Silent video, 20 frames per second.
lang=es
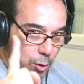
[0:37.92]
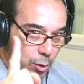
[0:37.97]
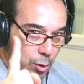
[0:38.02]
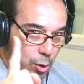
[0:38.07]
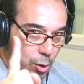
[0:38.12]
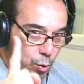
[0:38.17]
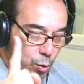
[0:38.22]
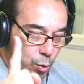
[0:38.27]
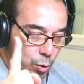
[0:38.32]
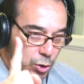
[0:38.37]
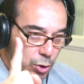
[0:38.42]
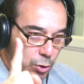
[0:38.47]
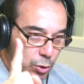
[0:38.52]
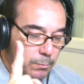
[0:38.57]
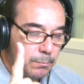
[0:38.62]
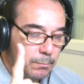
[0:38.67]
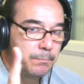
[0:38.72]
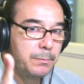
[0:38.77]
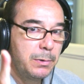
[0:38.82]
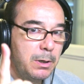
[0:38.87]

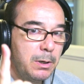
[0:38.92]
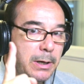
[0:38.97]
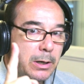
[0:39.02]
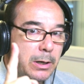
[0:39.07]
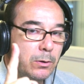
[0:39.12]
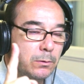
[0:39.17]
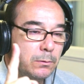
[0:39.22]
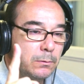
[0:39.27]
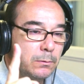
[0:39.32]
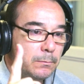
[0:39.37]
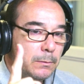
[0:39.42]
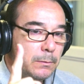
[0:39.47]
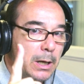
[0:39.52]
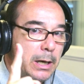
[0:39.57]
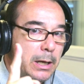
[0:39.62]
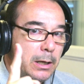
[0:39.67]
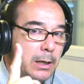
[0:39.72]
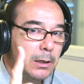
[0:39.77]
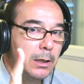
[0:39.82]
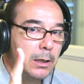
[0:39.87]
Concurso, primero,
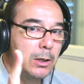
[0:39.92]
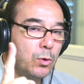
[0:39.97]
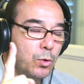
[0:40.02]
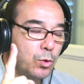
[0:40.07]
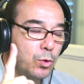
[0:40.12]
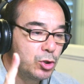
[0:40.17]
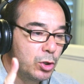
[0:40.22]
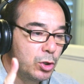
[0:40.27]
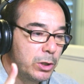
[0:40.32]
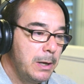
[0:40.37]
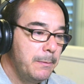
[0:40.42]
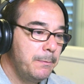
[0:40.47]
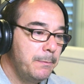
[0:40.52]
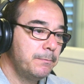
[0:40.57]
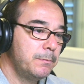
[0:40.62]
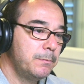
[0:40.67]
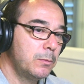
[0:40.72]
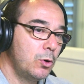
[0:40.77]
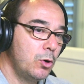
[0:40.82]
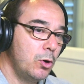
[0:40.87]
¿vale? El concurso que
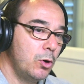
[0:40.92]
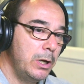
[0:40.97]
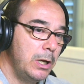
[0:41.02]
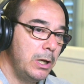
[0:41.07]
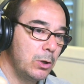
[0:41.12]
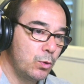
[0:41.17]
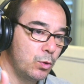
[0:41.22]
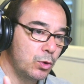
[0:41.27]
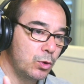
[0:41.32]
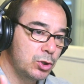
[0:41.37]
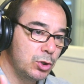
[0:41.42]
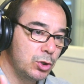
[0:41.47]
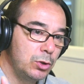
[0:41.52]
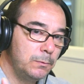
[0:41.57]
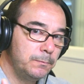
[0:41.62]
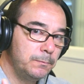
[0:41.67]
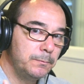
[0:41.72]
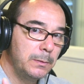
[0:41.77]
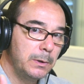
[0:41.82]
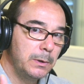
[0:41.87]
hay con el
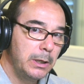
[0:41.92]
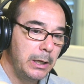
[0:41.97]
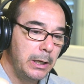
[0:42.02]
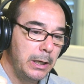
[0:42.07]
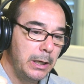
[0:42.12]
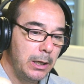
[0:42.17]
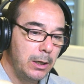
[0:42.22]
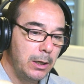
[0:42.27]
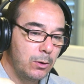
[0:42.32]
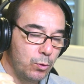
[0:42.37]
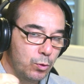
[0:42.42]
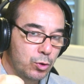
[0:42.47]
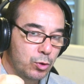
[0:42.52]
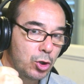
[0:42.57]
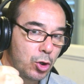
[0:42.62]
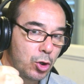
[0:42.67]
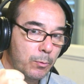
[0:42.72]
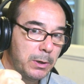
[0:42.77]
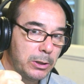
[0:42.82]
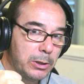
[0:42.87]
curso, eh,
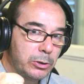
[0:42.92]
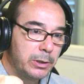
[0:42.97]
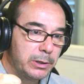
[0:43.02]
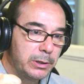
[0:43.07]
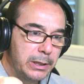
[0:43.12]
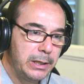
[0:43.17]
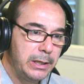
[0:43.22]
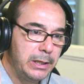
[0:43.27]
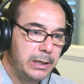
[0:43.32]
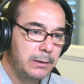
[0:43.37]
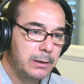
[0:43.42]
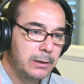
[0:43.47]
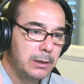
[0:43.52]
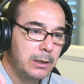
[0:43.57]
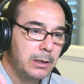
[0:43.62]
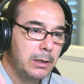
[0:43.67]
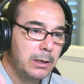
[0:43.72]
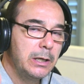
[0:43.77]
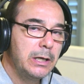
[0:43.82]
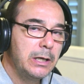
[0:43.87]
curso completo de trading
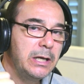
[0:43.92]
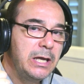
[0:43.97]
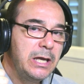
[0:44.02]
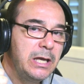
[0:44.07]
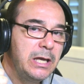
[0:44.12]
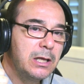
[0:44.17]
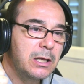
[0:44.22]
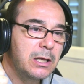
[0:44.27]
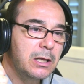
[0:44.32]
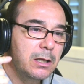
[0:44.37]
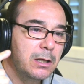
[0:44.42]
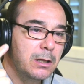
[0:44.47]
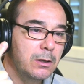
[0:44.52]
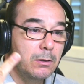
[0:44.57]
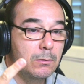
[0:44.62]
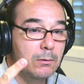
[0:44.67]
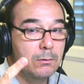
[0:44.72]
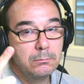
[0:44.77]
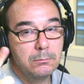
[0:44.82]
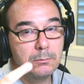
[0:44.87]
y
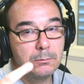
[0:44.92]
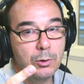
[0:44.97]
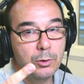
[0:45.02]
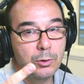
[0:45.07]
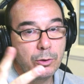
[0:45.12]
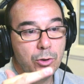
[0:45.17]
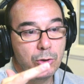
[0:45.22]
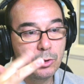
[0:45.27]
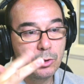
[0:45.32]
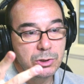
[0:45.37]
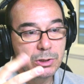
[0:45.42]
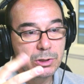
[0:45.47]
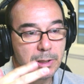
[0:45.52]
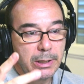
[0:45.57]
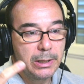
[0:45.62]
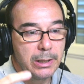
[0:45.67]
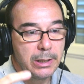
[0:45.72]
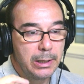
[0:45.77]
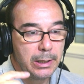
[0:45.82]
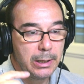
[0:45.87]
los dos,
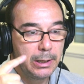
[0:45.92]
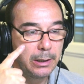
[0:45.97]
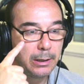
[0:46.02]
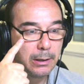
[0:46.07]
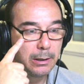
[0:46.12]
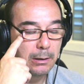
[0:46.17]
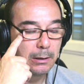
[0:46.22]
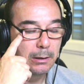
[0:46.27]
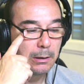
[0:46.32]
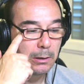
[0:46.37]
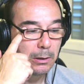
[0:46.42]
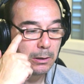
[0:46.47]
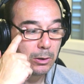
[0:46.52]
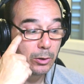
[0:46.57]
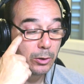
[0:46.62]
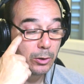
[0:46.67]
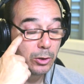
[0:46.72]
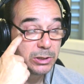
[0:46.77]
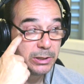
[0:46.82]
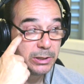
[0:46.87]
eh,
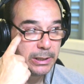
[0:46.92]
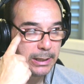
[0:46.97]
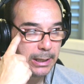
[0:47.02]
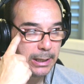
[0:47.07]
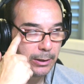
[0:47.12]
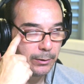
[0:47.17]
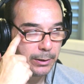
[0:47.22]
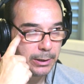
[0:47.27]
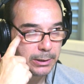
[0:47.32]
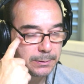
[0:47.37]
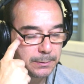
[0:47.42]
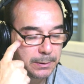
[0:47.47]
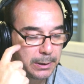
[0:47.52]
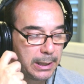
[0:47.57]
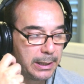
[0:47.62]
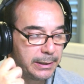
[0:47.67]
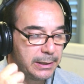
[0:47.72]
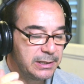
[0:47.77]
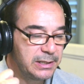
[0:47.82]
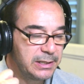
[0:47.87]
los dos indicadores
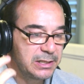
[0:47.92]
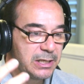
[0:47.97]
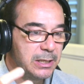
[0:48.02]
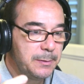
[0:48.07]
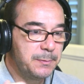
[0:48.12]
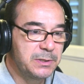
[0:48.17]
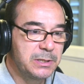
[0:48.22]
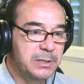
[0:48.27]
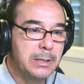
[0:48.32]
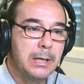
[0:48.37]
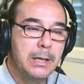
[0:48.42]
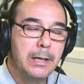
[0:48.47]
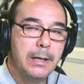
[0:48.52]
gratis, scripts.